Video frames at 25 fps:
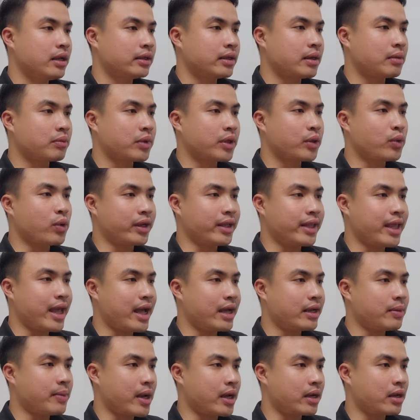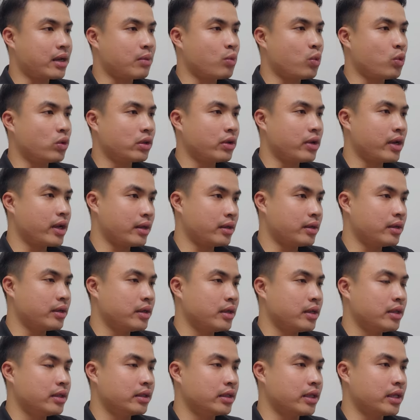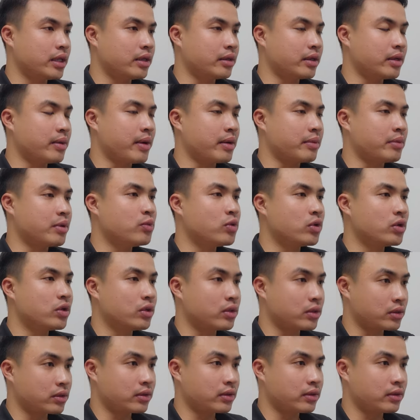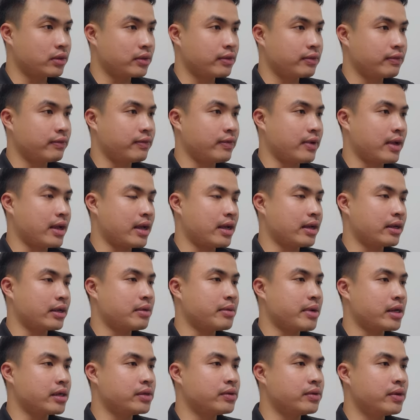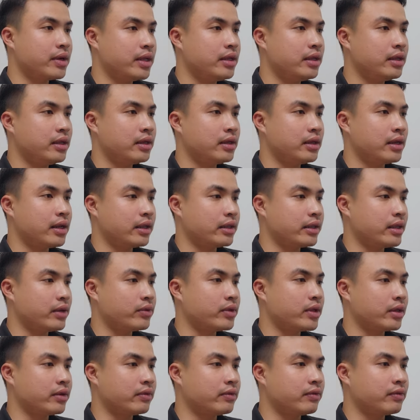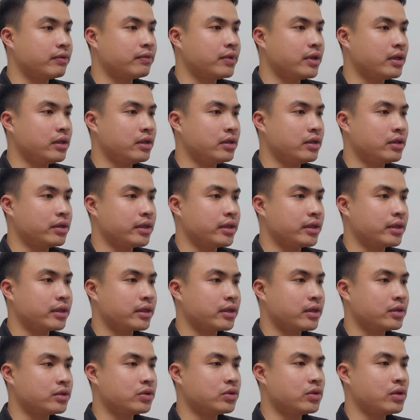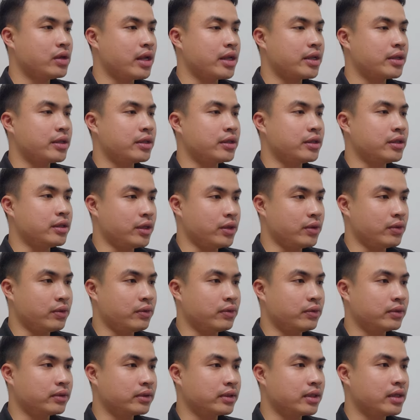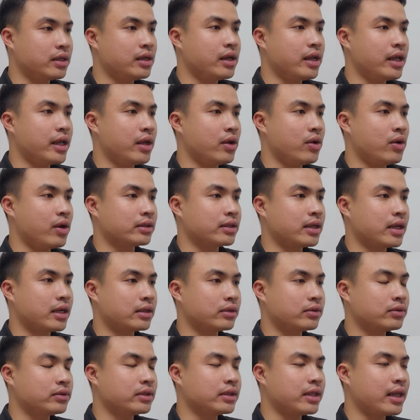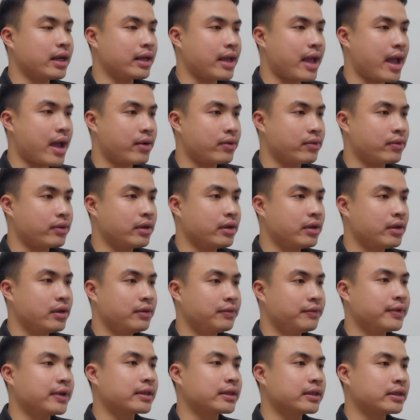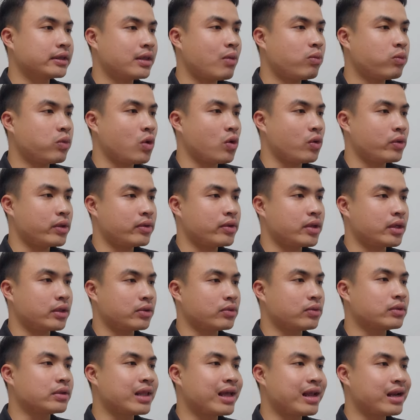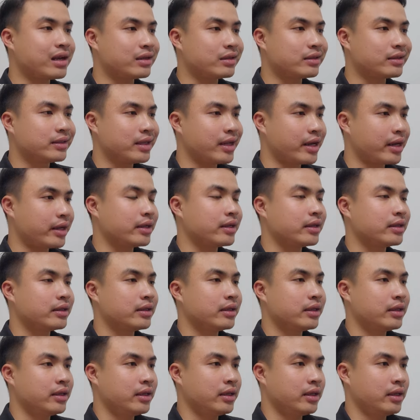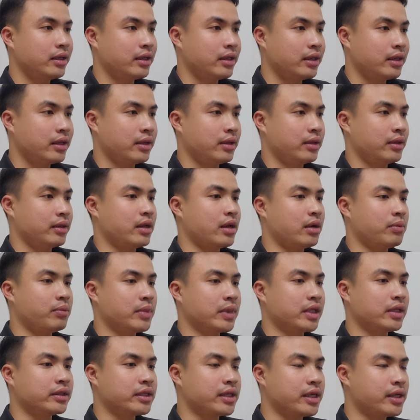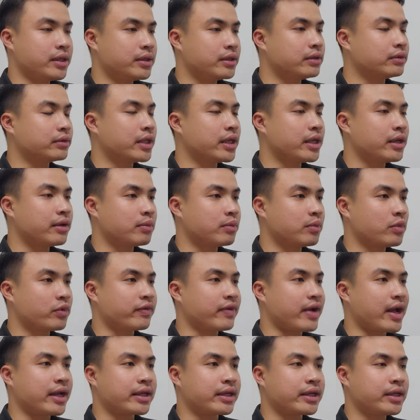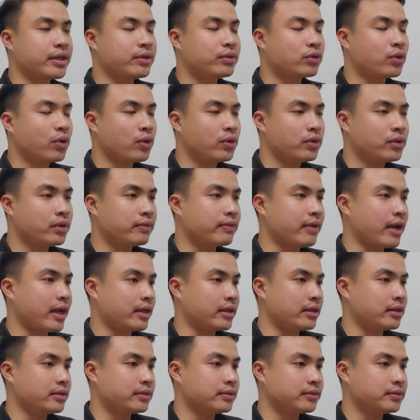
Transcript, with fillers: trong cái khoảng giá các bạn cần mua hoa thì các bạn mới mua được và các bạn lưu ý là giao dịch với người có số lượng nhiều tỷ lệ hoàn thành của người ta cao và tốc độ giao dịch của người ta nhanh đó mình sẽ ưu tiên một vài cái yếu tố như vậy